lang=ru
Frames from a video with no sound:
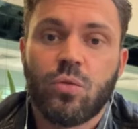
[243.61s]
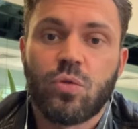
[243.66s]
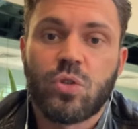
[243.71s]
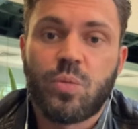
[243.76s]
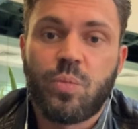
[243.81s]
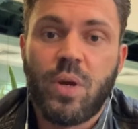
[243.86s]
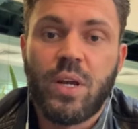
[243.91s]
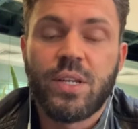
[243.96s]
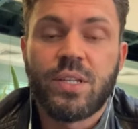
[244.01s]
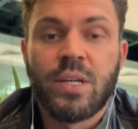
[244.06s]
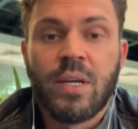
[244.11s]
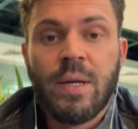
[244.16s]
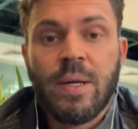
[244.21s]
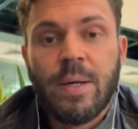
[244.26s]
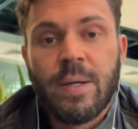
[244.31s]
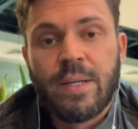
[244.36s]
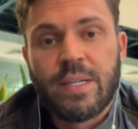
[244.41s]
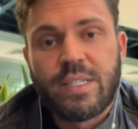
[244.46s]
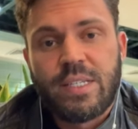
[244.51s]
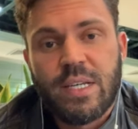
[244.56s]
успеть
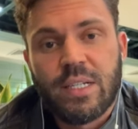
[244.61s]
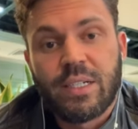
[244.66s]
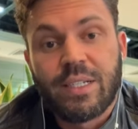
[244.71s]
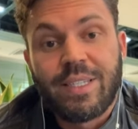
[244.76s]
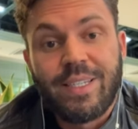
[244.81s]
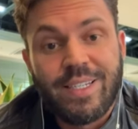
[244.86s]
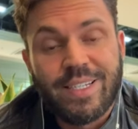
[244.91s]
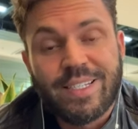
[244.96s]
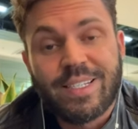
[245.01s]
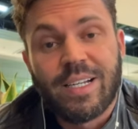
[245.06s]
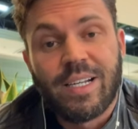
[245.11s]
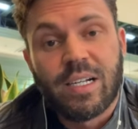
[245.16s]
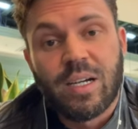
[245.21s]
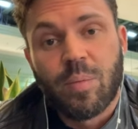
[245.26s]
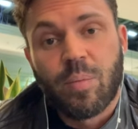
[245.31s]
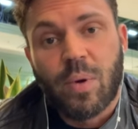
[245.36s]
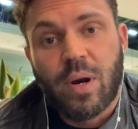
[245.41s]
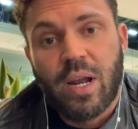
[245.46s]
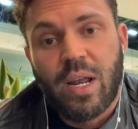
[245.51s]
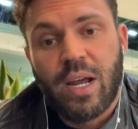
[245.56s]
сделать несколько
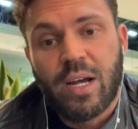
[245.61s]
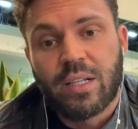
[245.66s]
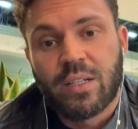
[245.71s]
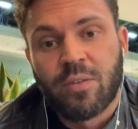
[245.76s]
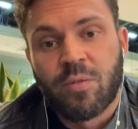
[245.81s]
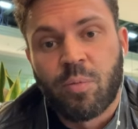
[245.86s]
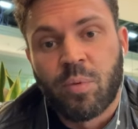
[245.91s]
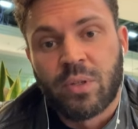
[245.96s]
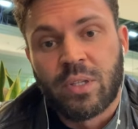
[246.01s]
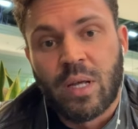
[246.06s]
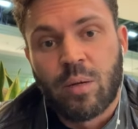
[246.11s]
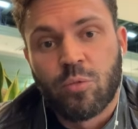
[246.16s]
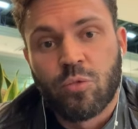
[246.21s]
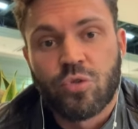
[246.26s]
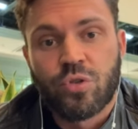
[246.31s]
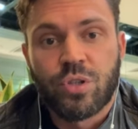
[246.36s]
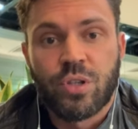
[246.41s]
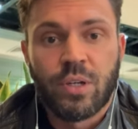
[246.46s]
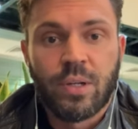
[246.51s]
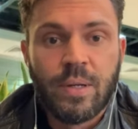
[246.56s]
проектов, потому
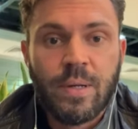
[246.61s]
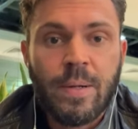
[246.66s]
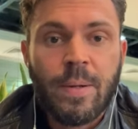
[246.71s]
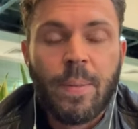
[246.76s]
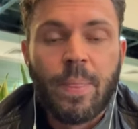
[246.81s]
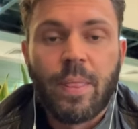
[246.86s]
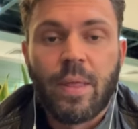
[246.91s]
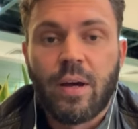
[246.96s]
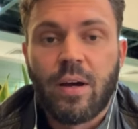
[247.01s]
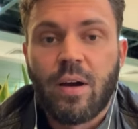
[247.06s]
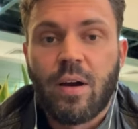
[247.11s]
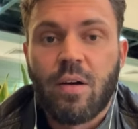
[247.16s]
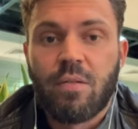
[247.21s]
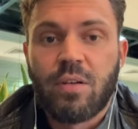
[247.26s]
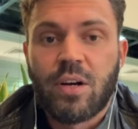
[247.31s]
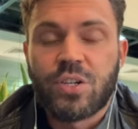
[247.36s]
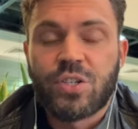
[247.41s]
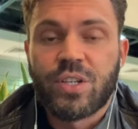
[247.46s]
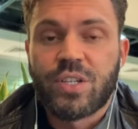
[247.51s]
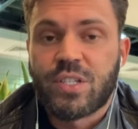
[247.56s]
что э,
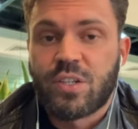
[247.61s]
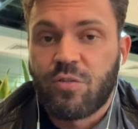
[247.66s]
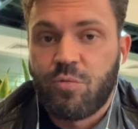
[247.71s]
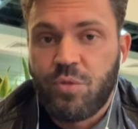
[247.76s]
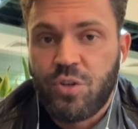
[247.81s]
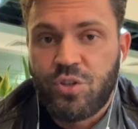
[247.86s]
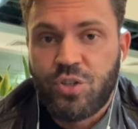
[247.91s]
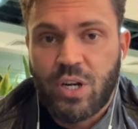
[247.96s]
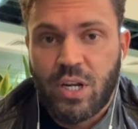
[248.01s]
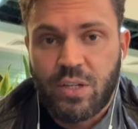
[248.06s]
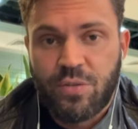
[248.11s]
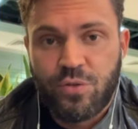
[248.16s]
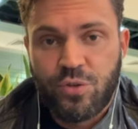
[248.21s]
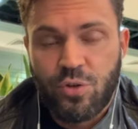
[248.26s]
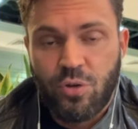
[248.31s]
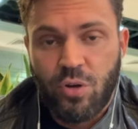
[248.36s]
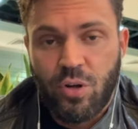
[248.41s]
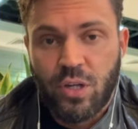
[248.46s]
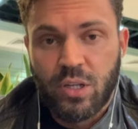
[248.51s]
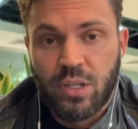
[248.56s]
важно совмещать
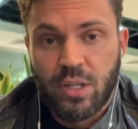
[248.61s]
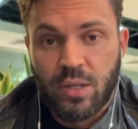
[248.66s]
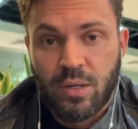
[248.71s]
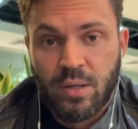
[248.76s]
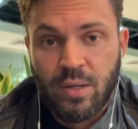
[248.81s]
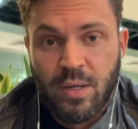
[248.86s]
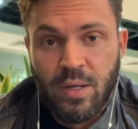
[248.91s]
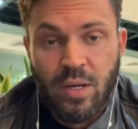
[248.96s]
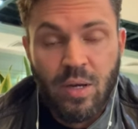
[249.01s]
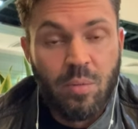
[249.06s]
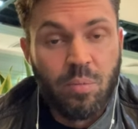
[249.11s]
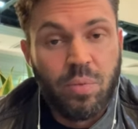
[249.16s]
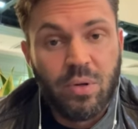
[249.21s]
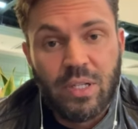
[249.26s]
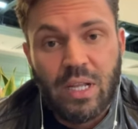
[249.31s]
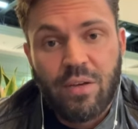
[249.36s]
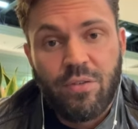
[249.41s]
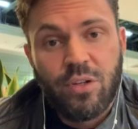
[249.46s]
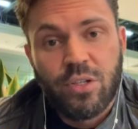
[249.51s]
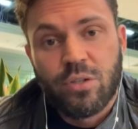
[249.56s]
все это.
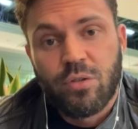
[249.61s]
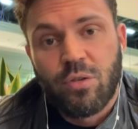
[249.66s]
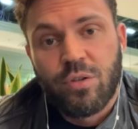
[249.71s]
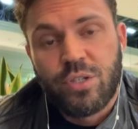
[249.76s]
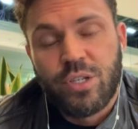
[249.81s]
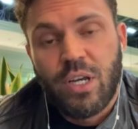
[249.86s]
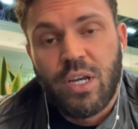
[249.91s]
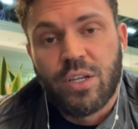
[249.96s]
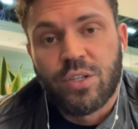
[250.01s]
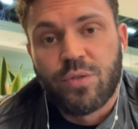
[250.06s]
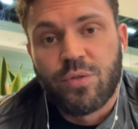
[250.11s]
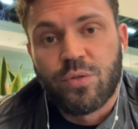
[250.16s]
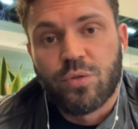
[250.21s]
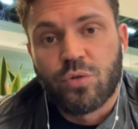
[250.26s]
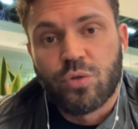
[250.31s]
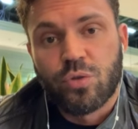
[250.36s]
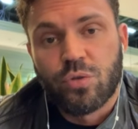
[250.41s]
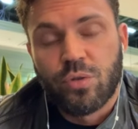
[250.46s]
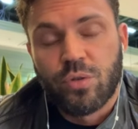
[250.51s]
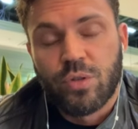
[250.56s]
Половина людей из,
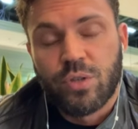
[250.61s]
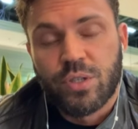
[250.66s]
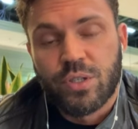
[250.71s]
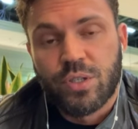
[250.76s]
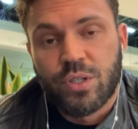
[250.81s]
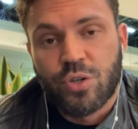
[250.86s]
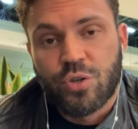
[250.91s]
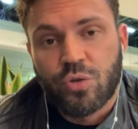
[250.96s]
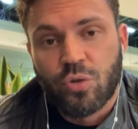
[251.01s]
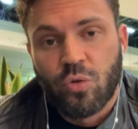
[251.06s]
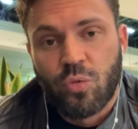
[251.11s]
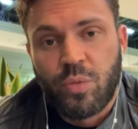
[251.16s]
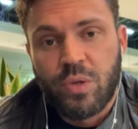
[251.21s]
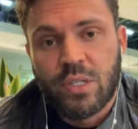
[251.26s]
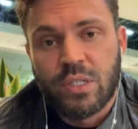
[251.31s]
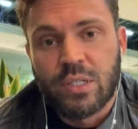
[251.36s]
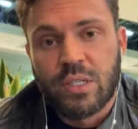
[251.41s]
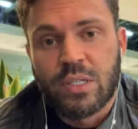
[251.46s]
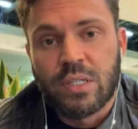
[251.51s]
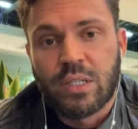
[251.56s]
из
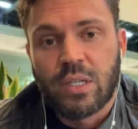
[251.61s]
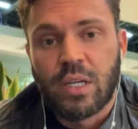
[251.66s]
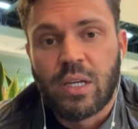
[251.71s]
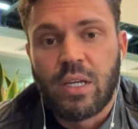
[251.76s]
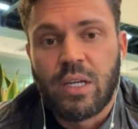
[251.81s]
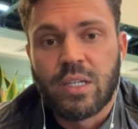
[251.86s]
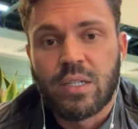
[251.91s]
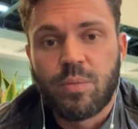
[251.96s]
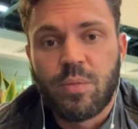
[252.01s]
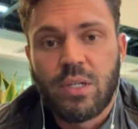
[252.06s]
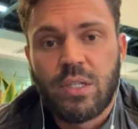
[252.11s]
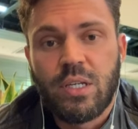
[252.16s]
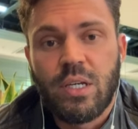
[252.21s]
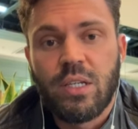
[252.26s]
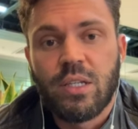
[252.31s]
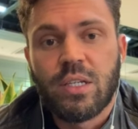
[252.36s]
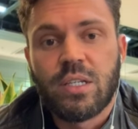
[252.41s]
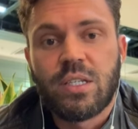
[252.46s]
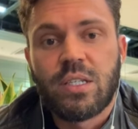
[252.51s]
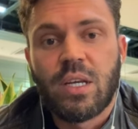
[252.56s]
шоу-бизнеса и из
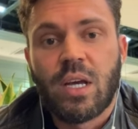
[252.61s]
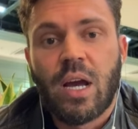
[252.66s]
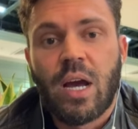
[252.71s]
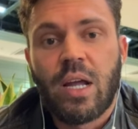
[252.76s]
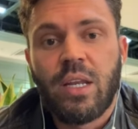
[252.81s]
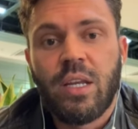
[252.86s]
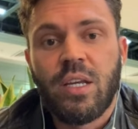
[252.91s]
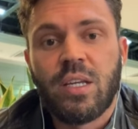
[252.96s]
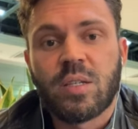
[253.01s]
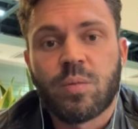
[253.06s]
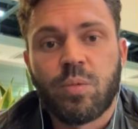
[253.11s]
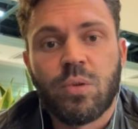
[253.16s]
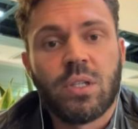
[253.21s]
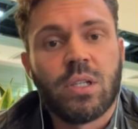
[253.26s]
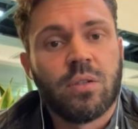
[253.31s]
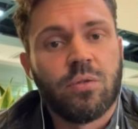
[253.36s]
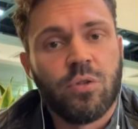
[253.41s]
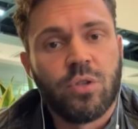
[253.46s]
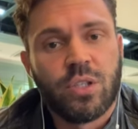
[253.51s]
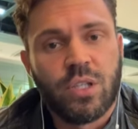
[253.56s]
медийности, они
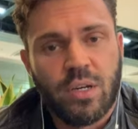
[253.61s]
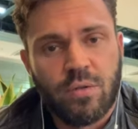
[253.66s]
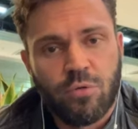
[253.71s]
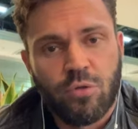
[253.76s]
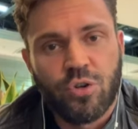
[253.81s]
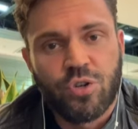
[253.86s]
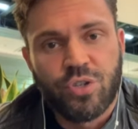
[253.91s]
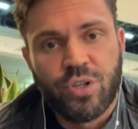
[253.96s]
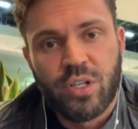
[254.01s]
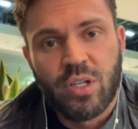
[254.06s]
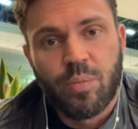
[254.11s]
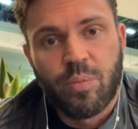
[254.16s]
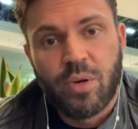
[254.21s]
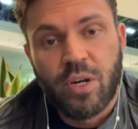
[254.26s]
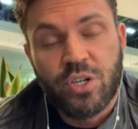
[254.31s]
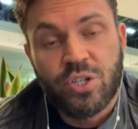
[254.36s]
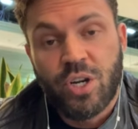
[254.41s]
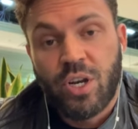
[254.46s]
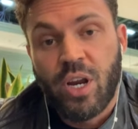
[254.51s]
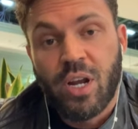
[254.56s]
испытывают тревожное
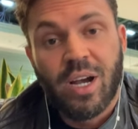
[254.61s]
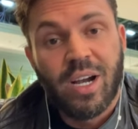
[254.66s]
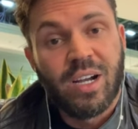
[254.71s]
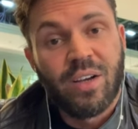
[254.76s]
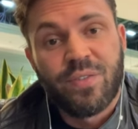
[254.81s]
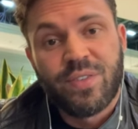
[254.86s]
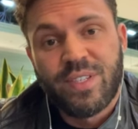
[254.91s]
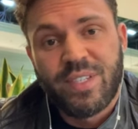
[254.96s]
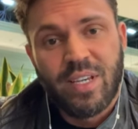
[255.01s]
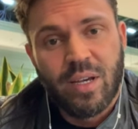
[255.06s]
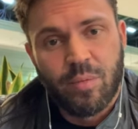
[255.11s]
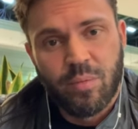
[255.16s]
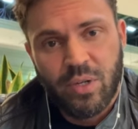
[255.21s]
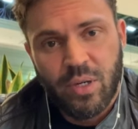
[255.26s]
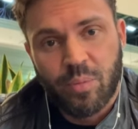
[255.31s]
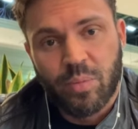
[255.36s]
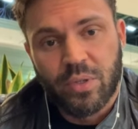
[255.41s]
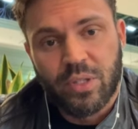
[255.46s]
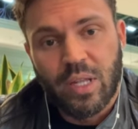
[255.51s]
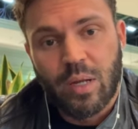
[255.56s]
напряжение, как и все
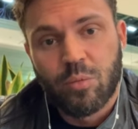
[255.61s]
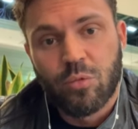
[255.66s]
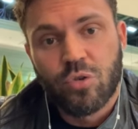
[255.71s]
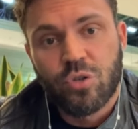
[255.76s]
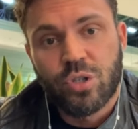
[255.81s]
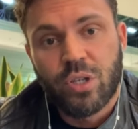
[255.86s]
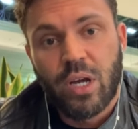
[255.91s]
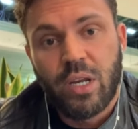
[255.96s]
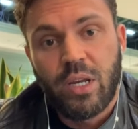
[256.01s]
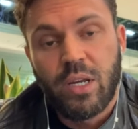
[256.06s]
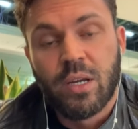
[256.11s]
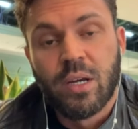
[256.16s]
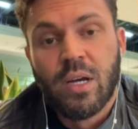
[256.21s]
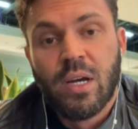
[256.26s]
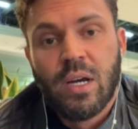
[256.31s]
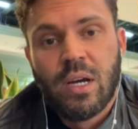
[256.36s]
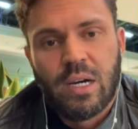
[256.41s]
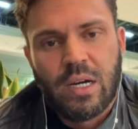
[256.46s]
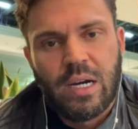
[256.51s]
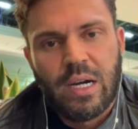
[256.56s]
мы, потому что они
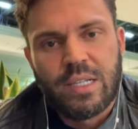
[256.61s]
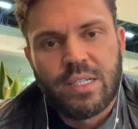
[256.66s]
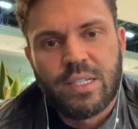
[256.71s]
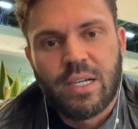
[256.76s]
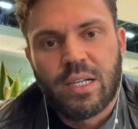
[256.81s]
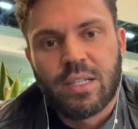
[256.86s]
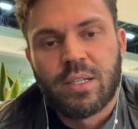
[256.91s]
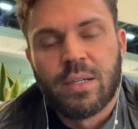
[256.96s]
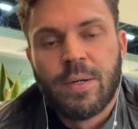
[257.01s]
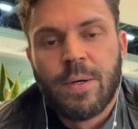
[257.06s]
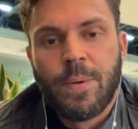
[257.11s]
хотят